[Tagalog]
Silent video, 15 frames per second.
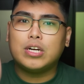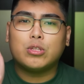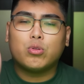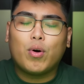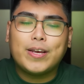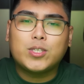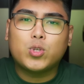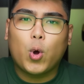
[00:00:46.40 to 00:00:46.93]
na
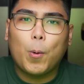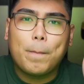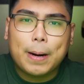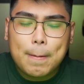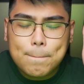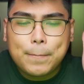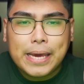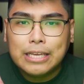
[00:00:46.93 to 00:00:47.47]
to ay
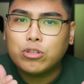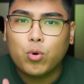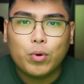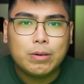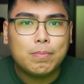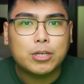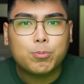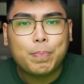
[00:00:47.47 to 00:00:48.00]
sobrang pay to
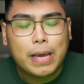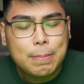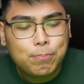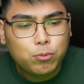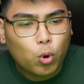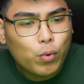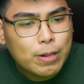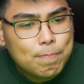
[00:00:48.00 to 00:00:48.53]
win. Mas pay
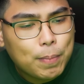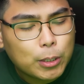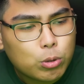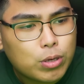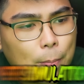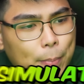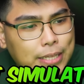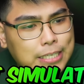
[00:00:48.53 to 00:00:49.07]
to win pa to
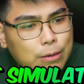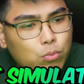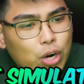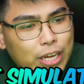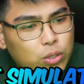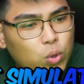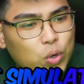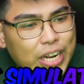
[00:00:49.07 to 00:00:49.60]
sa Pet
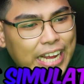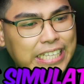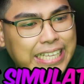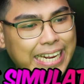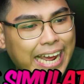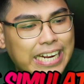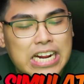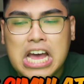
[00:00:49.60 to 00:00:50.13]
Simulator
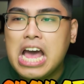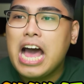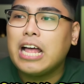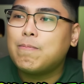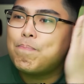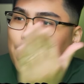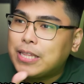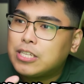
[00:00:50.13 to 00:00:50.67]
99
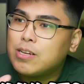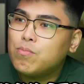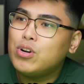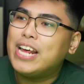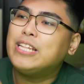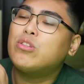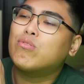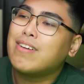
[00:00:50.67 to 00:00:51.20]
at Pet
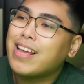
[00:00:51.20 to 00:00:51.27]
Simulator